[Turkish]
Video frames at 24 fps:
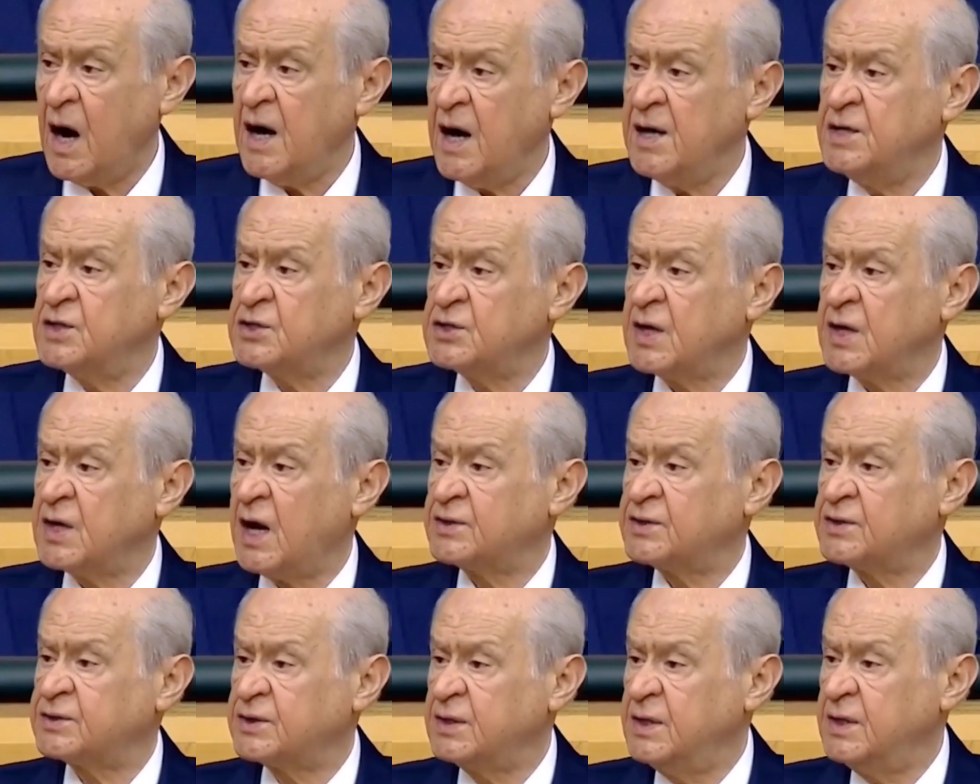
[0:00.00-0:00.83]
Aynı
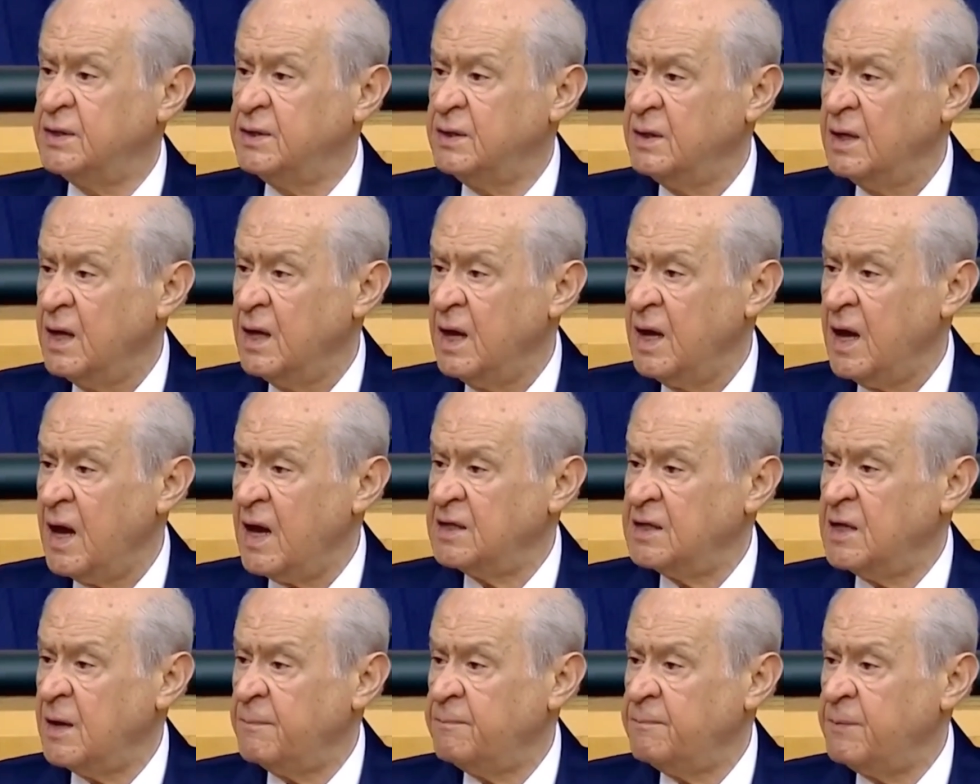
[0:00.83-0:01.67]
şahsın
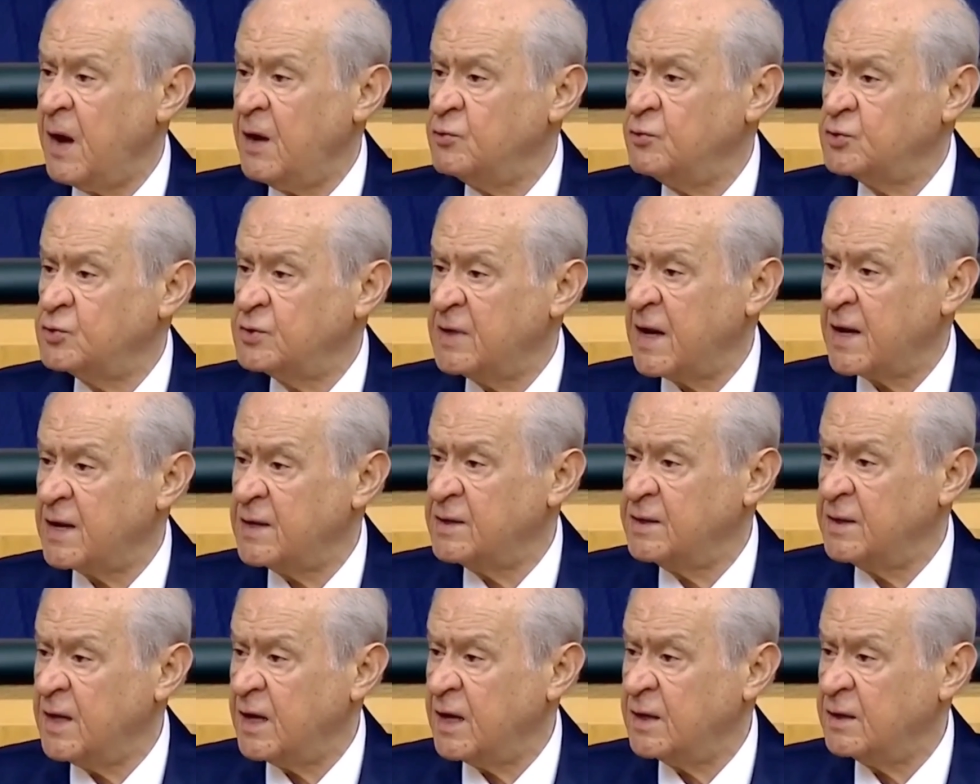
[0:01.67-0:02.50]
HDP
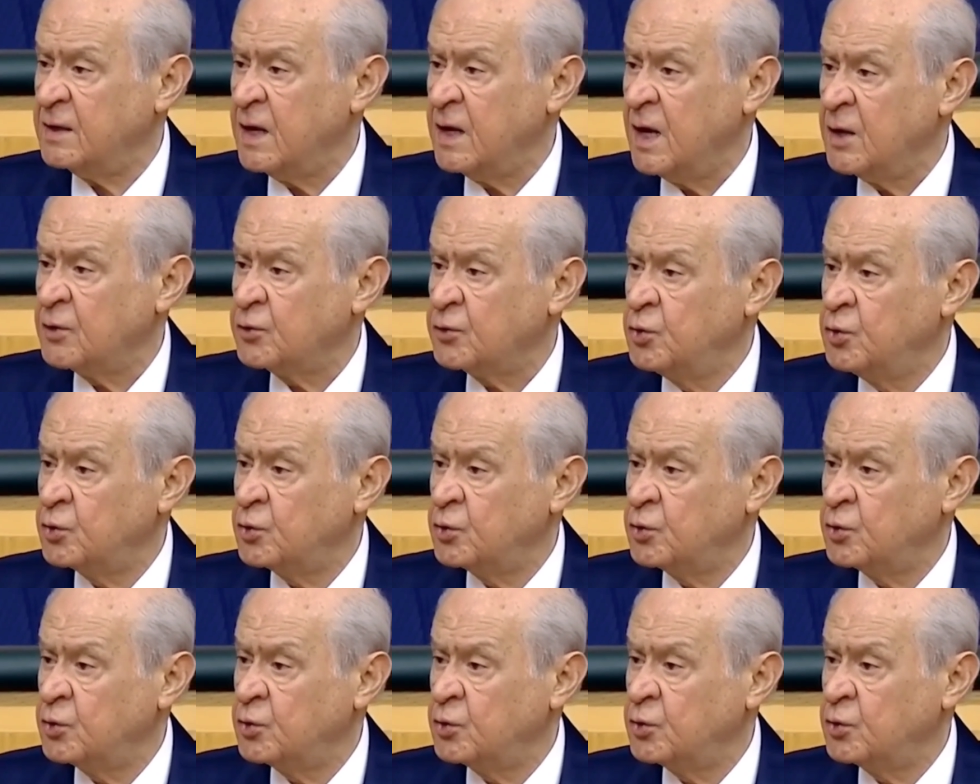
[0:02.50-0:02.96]
üzerinden